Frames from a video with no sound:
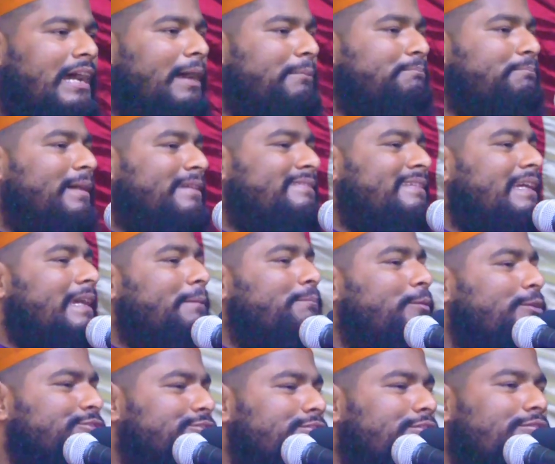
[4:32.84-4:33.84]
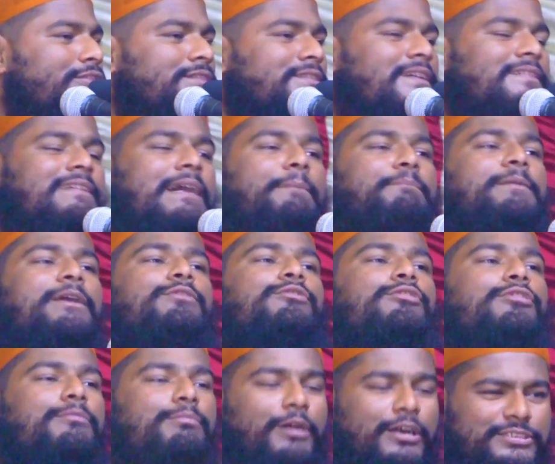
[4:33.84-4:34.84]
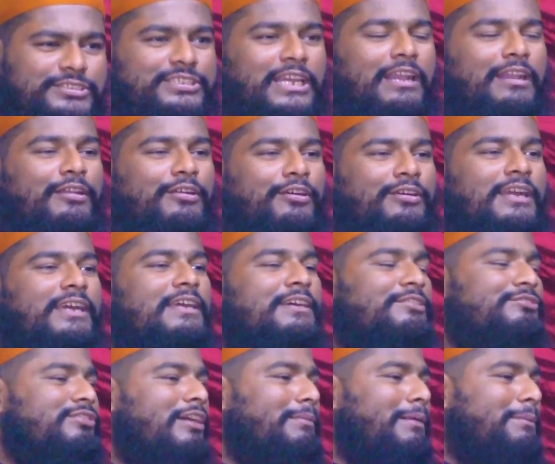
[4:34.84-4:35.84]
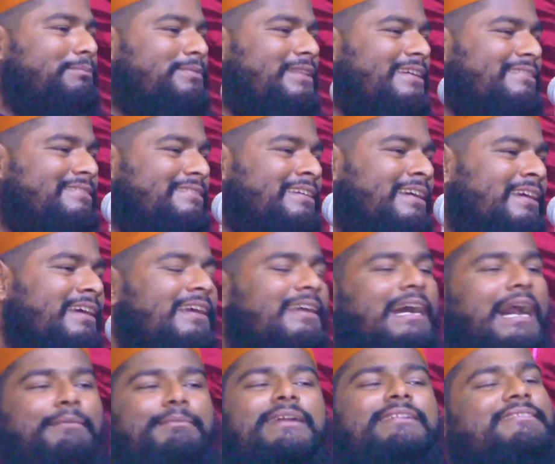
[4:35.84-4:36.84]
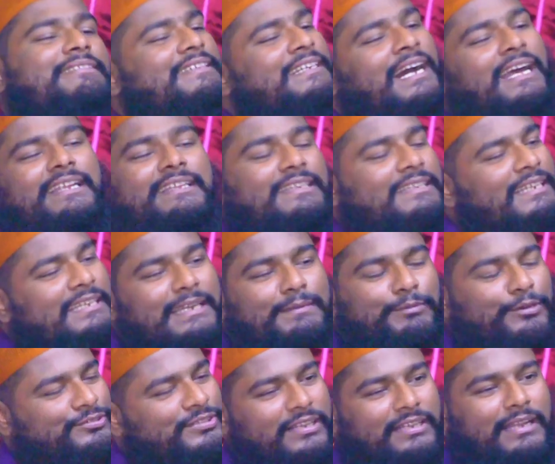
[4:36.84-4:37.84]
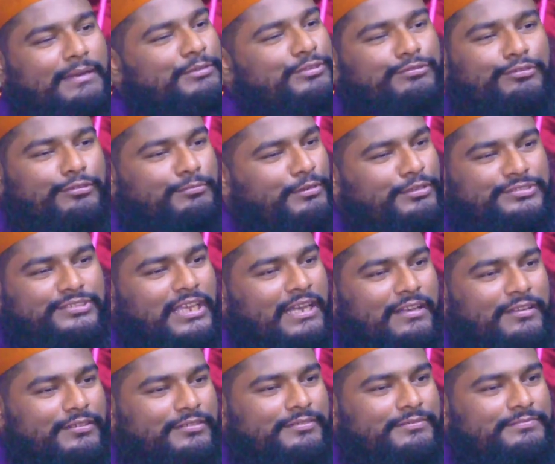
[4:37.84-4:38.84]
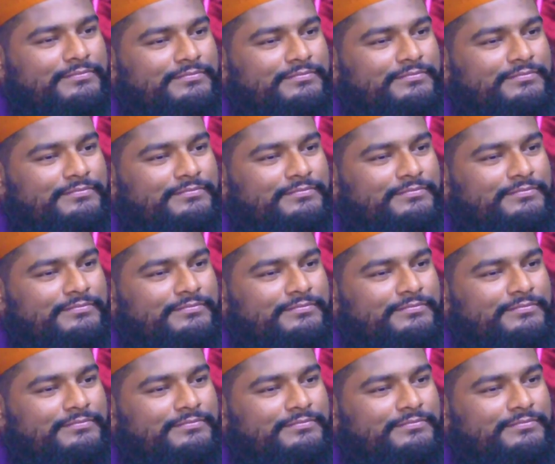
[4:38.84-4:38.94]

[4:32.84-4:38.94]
আব্বাসীকে প্রশ্ন করতেছে আপনি কোন বংশের লোক জবাব দিচ্ছে আমার চেহারা দেখি কি বোঝেন না আমি কোন বংশের লোক